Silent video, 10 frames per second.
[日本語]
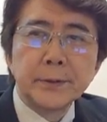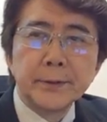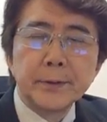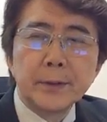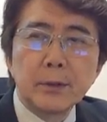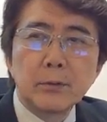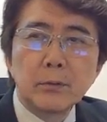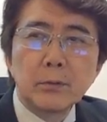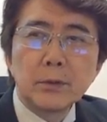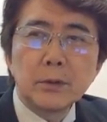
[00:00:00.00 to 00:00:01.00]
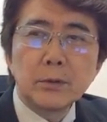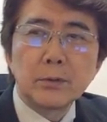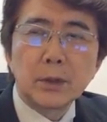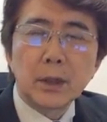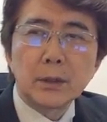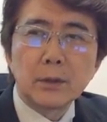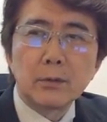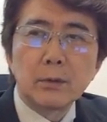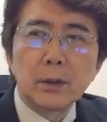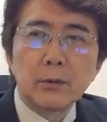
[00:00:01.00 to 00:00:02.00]
ででこの
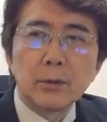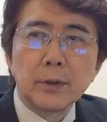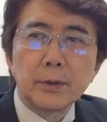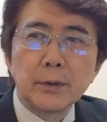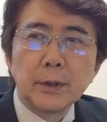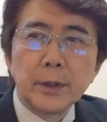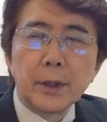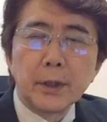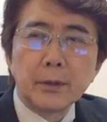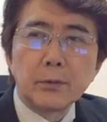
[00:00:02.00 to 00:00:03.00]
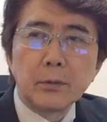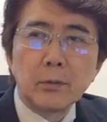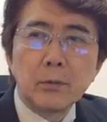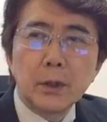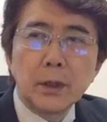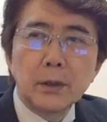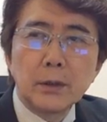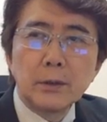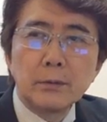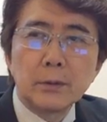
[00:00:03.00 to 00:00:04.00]
2というふうに書いてあるのはこれは、えー
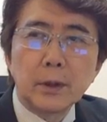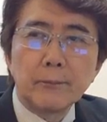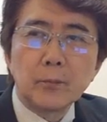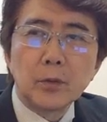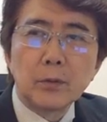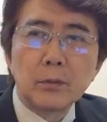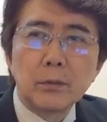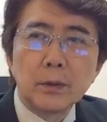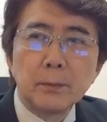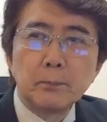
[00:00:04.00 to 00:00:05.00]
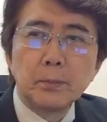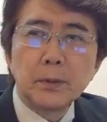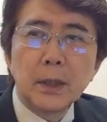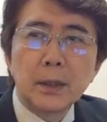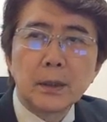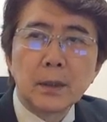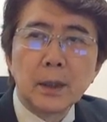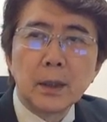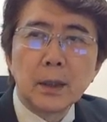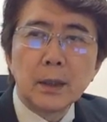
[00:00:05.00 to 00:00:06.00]
と、合計で2分間この
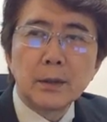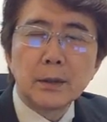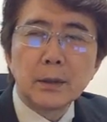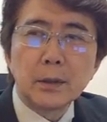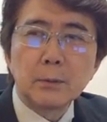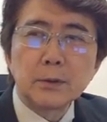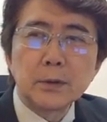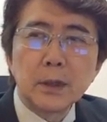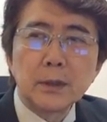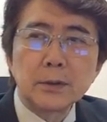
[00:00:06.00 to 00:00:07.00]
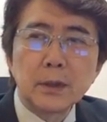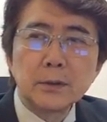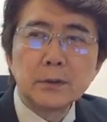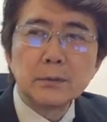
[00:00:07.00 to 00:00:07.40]
1分半書いていただきま